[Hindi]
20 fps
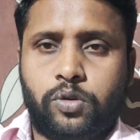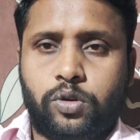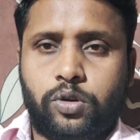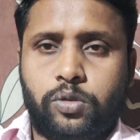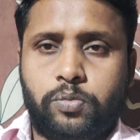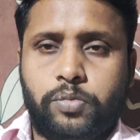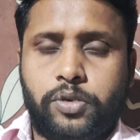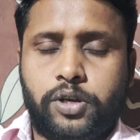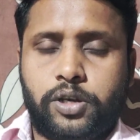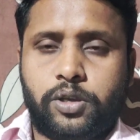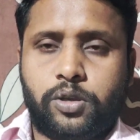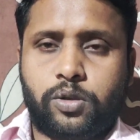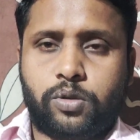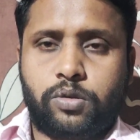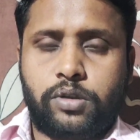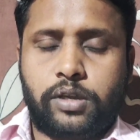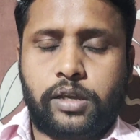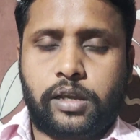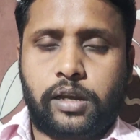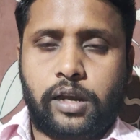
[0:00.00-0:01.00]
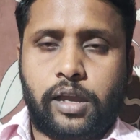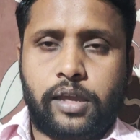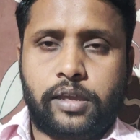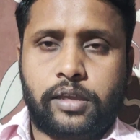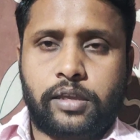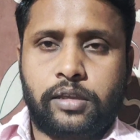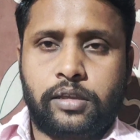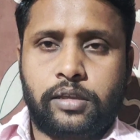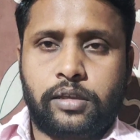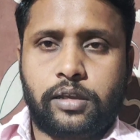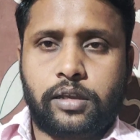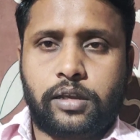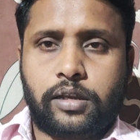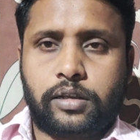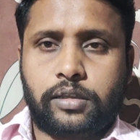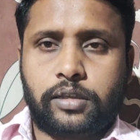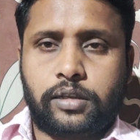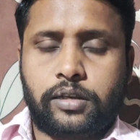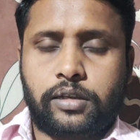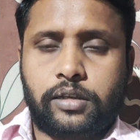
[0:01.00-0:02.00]
और वीडियो को एक लाइक
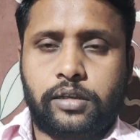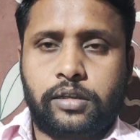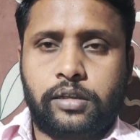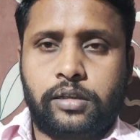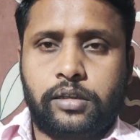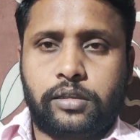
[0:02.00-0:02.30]
कर देना